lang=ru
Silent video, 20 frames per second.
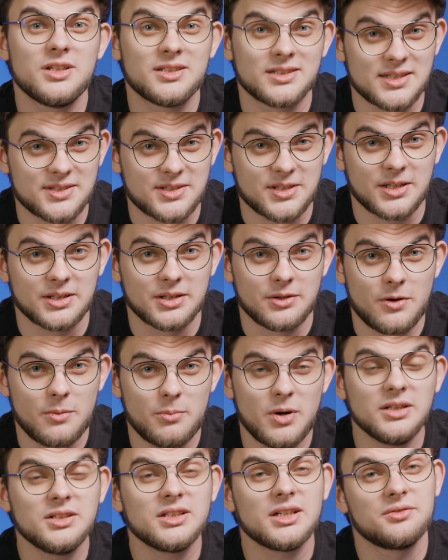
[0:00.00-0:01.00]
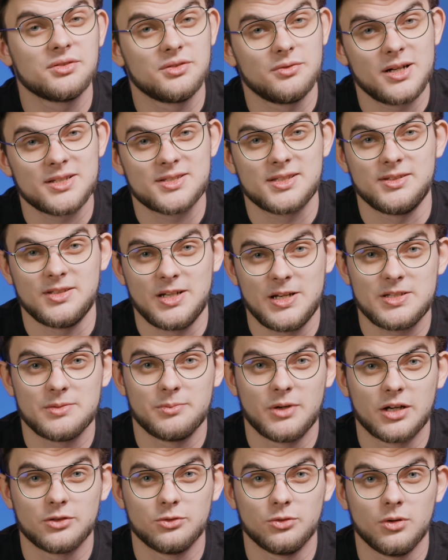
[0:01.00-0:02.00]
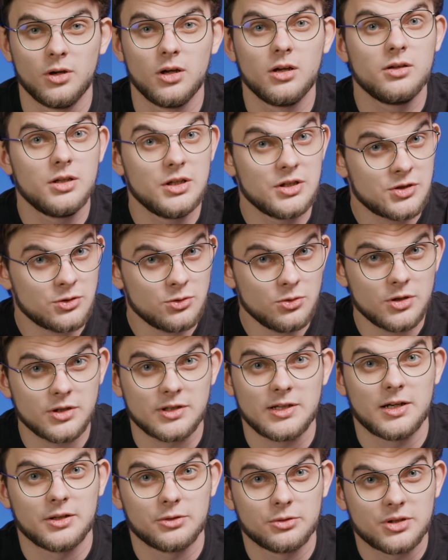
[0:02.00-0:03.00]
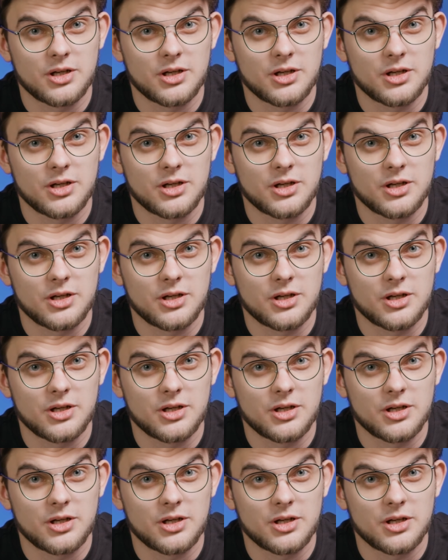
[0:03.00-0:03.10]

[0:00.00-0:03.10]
иностранного банка в 2023 году и стоит ли оно